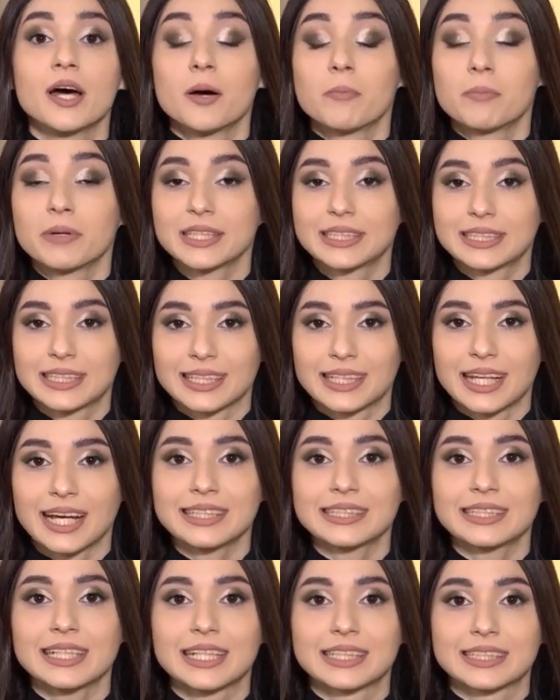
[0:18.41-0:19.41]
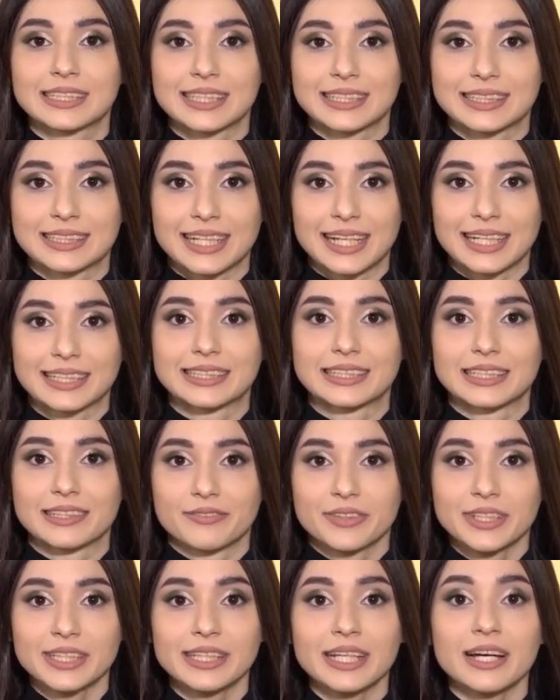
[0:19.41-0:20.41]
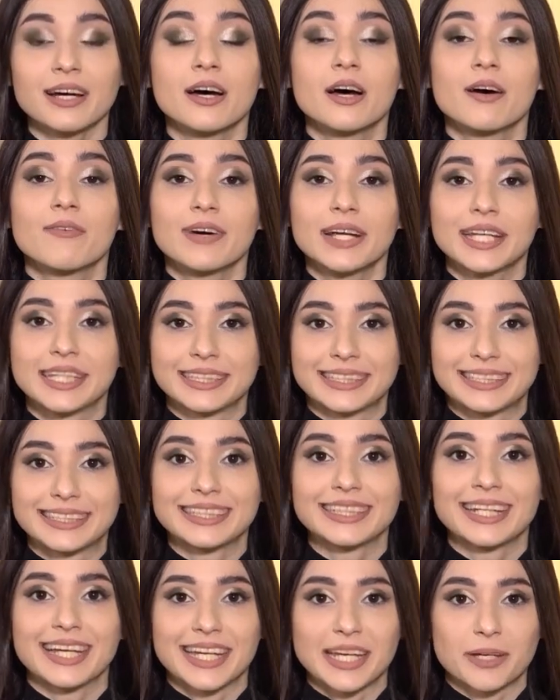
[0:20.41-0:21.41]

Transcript: председатель Ассоциации ВИТА Валентина